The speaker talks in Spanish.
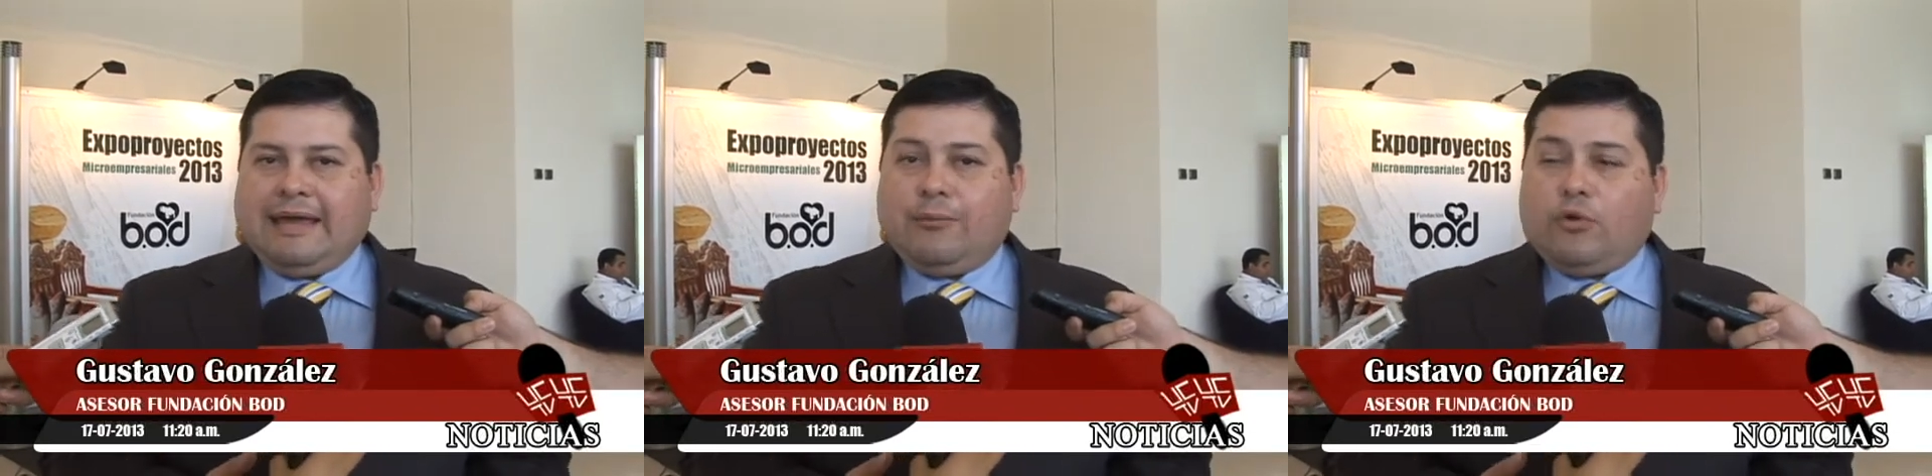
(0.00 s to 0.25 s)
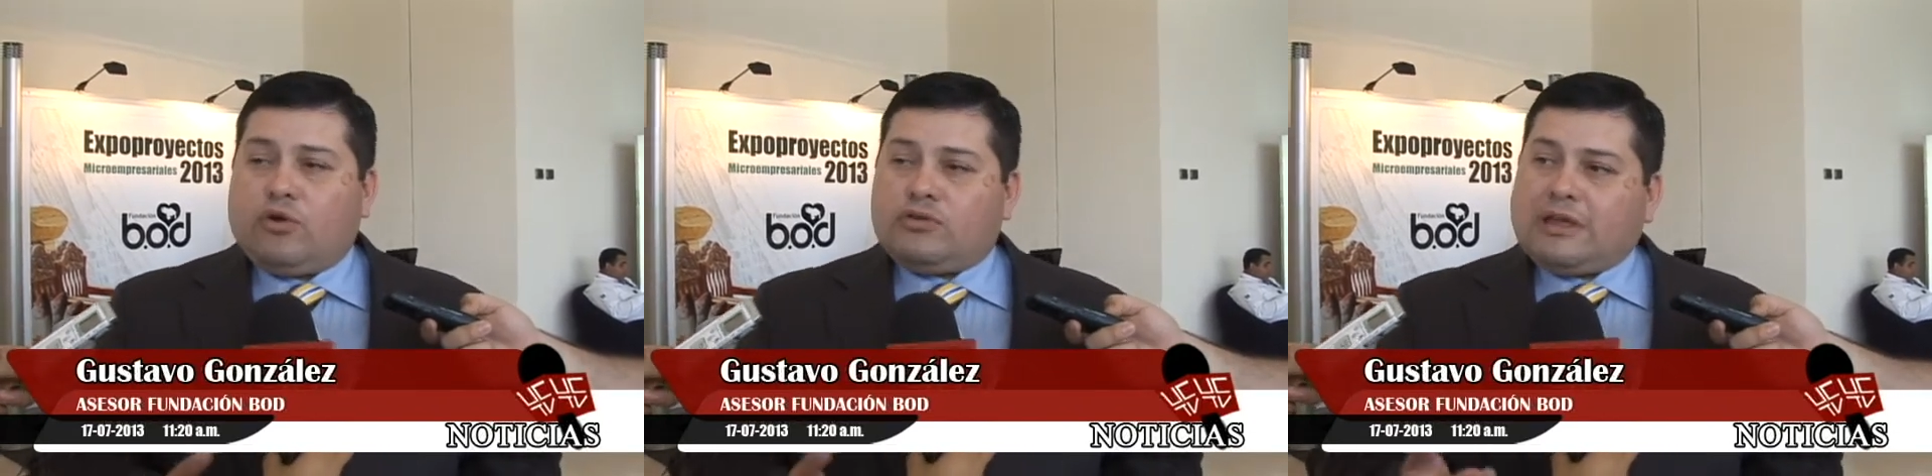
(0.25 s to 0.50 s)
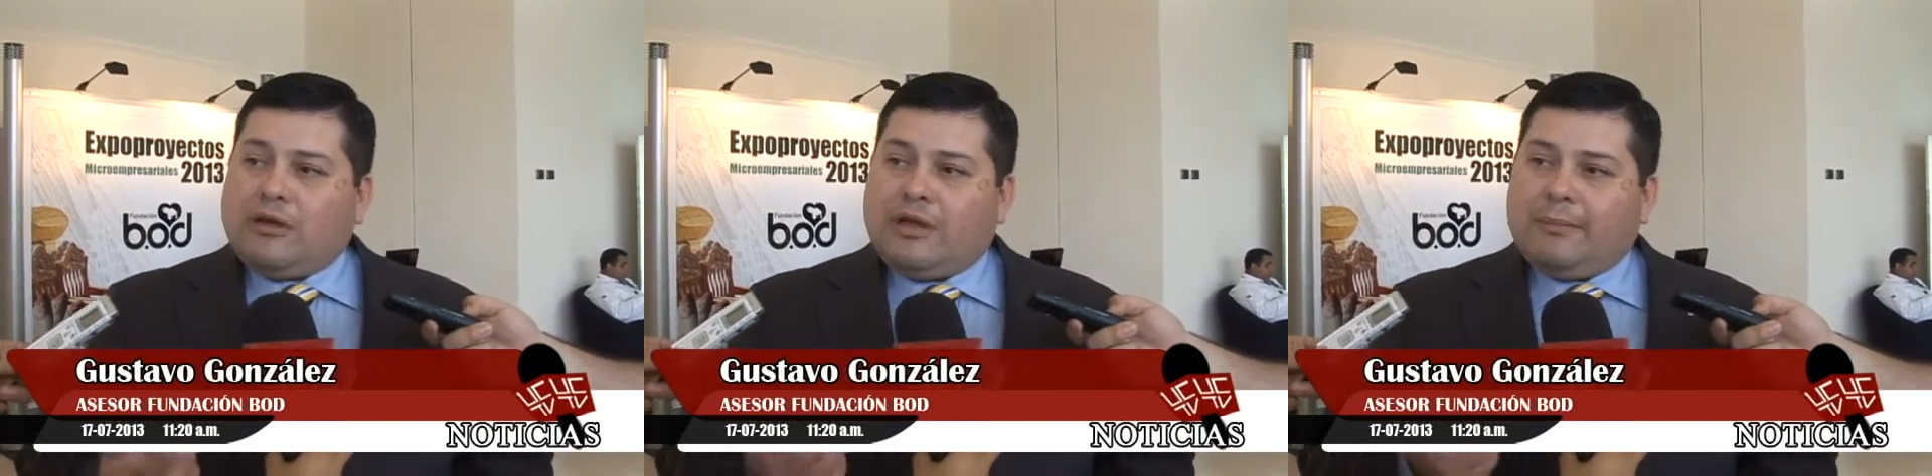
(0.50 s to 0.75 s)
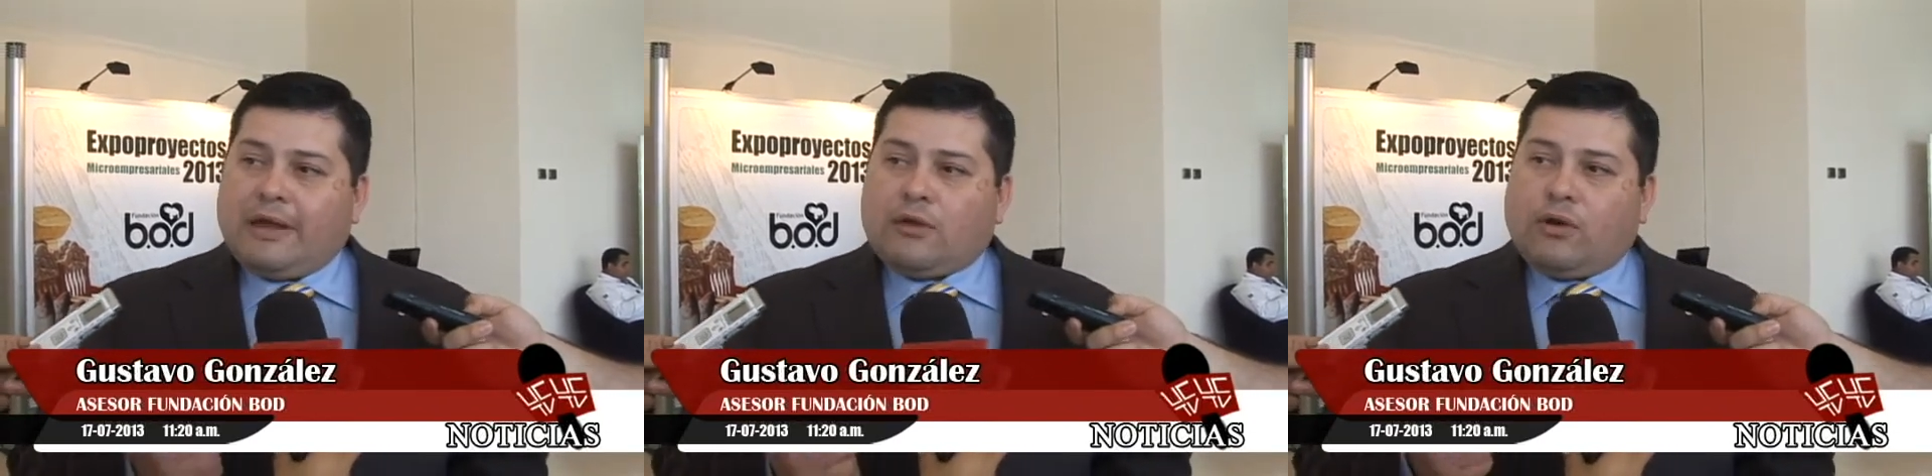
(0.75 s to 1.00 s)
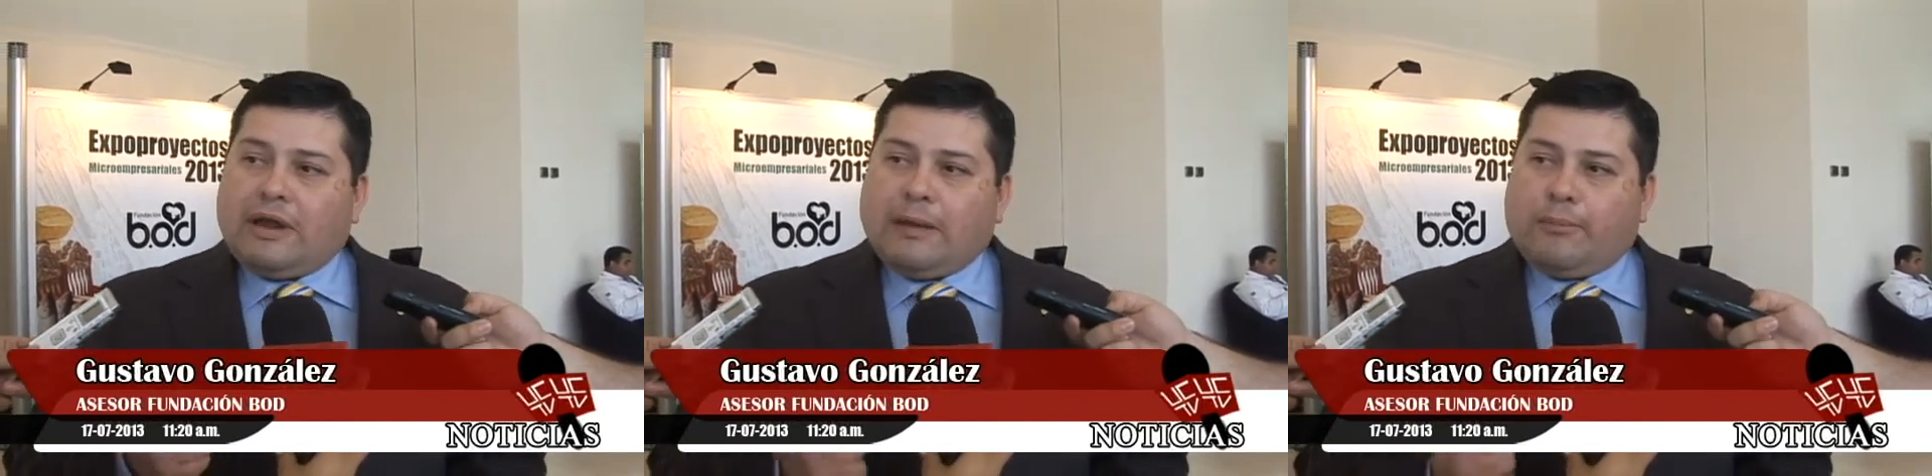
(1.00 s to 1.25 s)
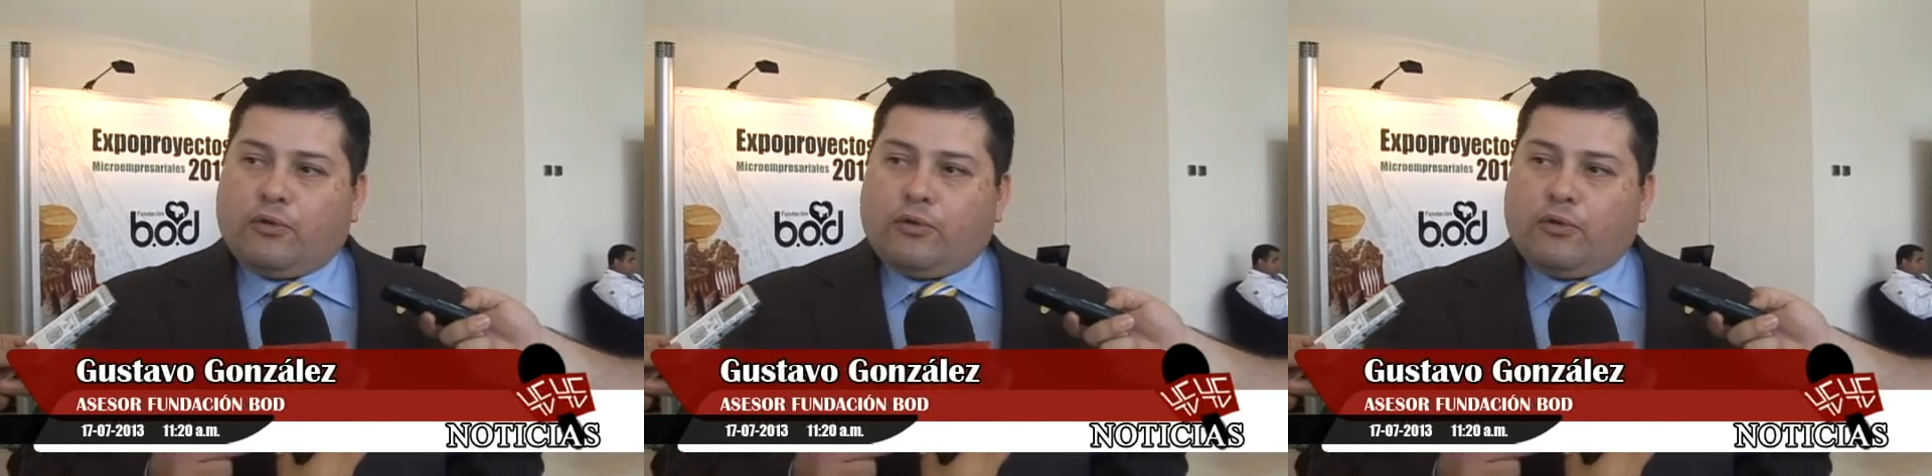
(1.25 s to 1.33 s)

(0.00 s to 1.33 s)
que hemos contado además con el